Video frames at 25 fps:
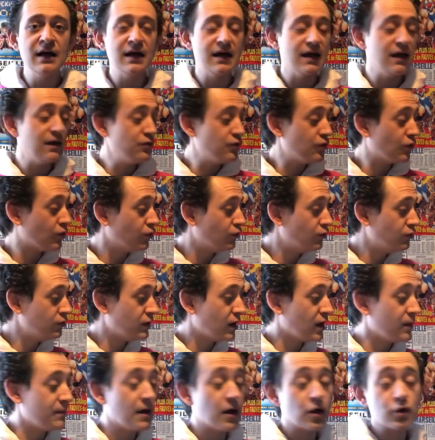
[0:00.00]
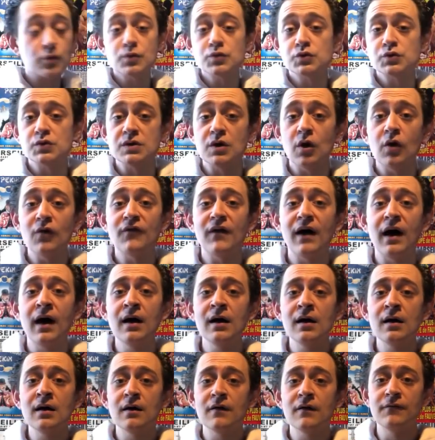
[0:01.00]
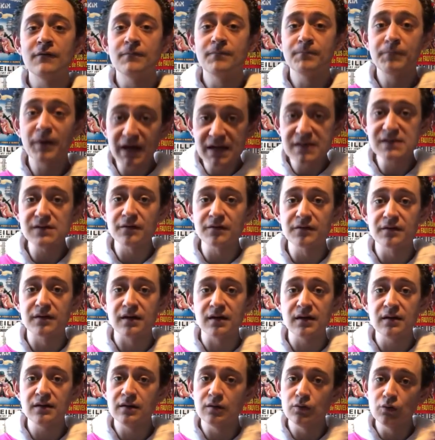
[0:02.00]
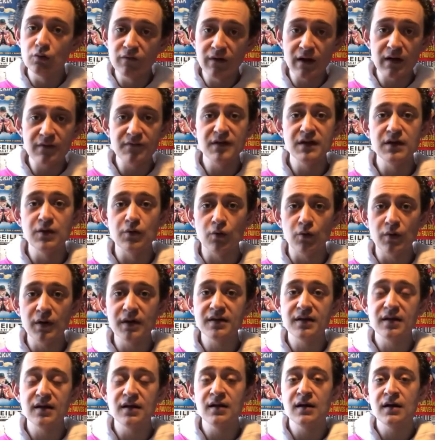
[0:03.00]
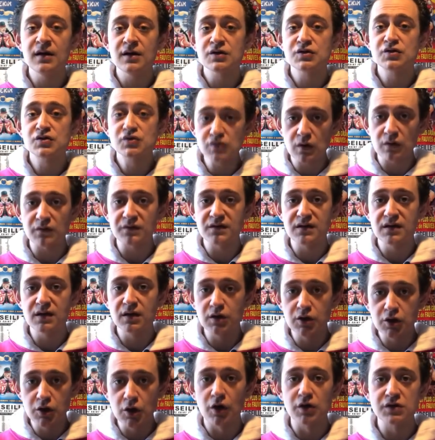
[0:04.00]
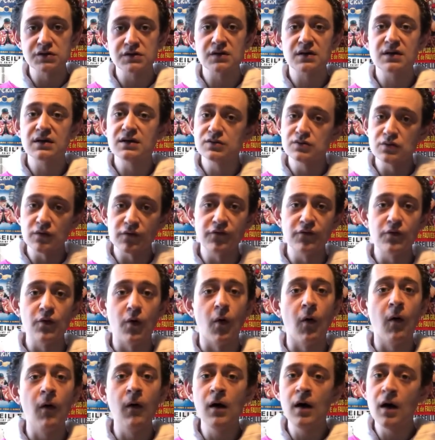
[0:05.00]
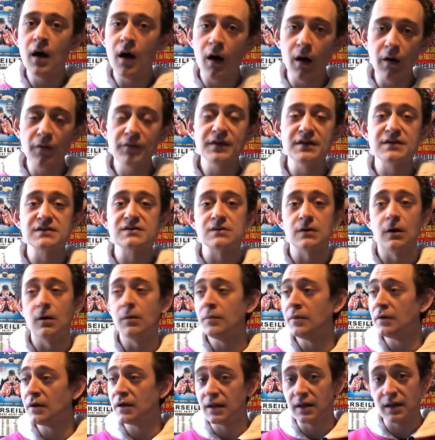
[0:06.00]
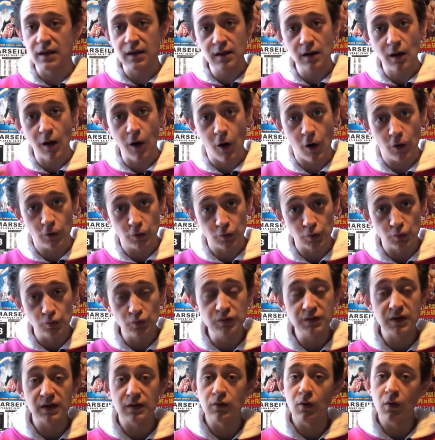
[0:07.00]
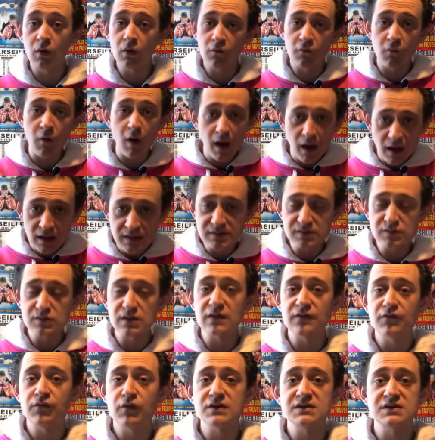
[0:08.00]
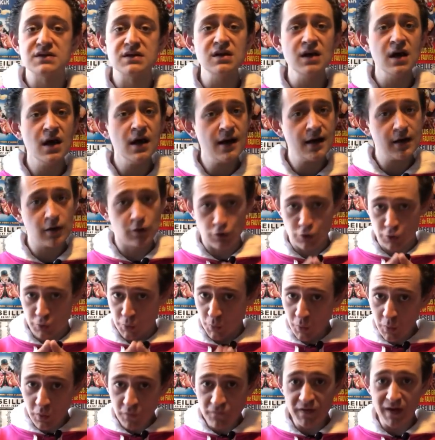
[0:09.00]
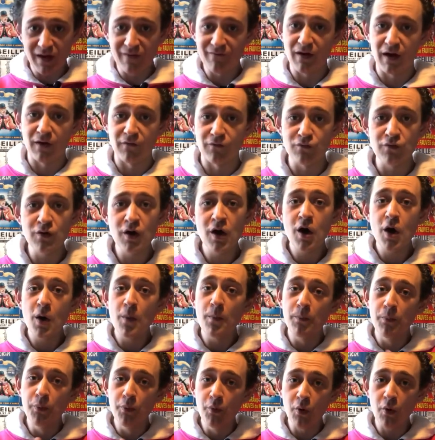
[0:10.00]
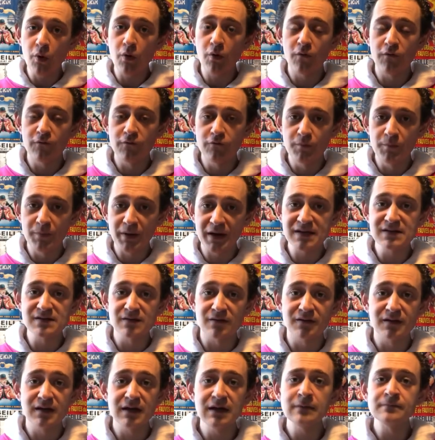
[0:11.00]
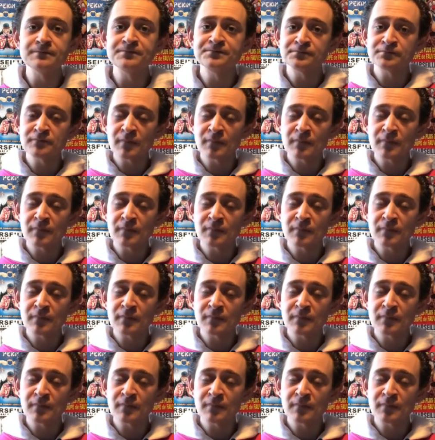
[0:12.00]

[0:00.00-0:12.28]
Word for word: Et du coup, eh bien, je me suis dit, on va présenter des nouvelles vidéos et des sorties kiosques qui se feront en décembre et en août. Et donc voilà, cette fois-ci, je reviens vers vous pour vous présenter